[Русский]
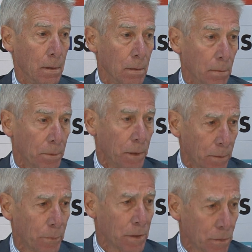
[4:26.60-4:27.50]
ну,
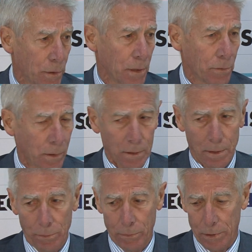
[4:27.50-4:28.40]
вообще-то по судейству
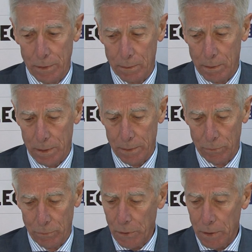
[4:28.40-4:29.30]
как-то не очень красиво,
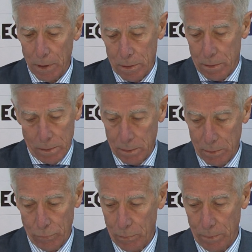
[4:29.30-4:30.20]
но мне кажется,
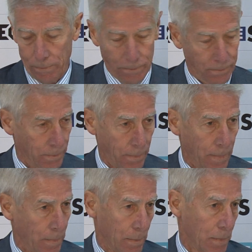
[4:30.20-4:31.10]
сегодня
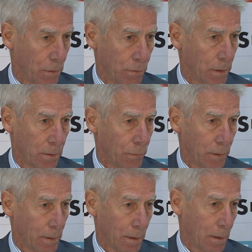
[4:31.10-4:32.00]
судейство
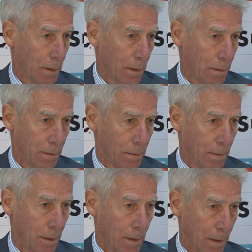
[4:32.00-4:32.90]
было на,
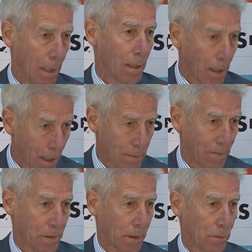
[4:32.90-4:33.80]
для нас,
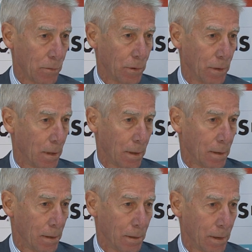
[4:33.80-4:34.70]
во всяком случае,
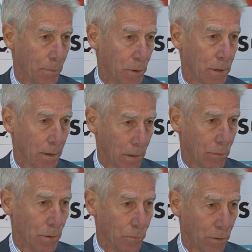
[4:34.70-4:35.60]
на необычно
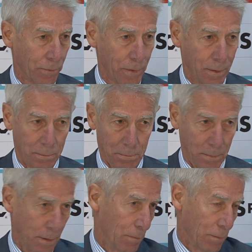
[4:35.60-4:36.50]
хорошем уровне.
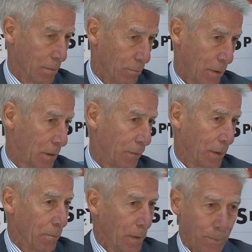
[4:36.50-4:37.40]

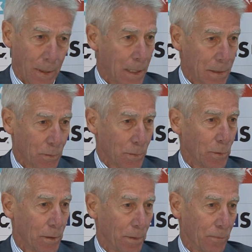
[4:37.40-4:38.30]
Очевидно, мы по-разному
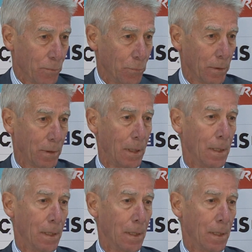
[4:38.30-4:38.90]
смотрим на футбол